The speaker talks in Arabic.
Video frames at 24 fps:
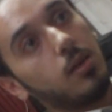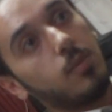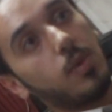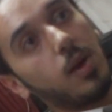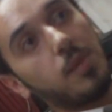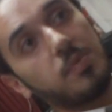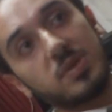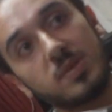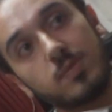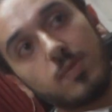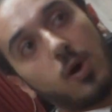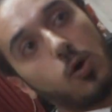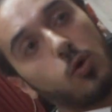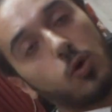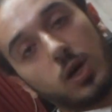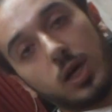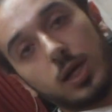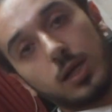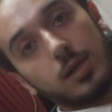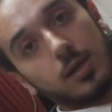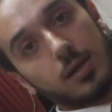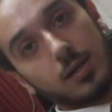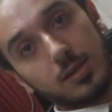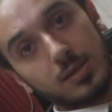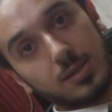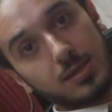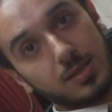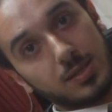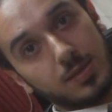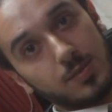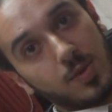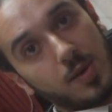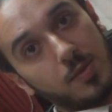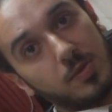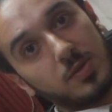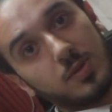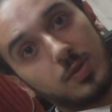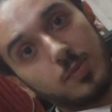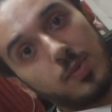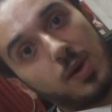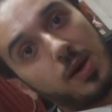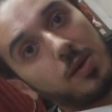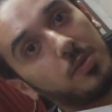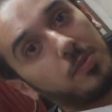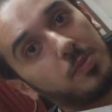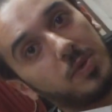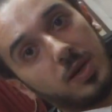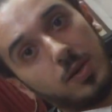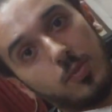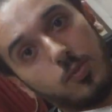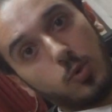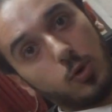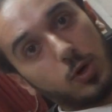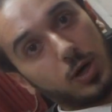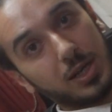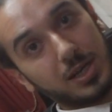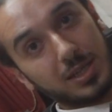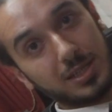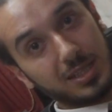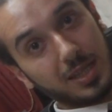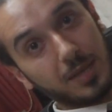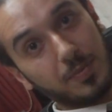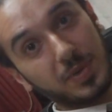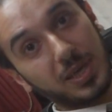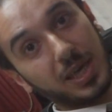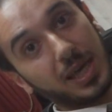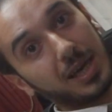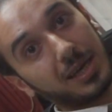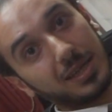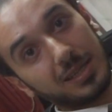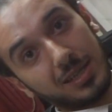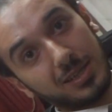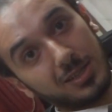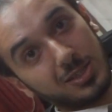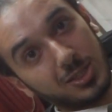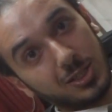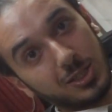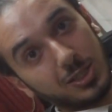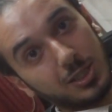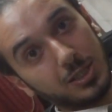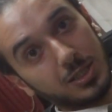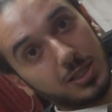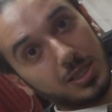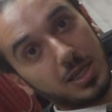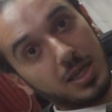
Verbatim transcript: ما بيسمعوا غير رقص ما بي... ما اكثر شيء الدبكه اكثر شيء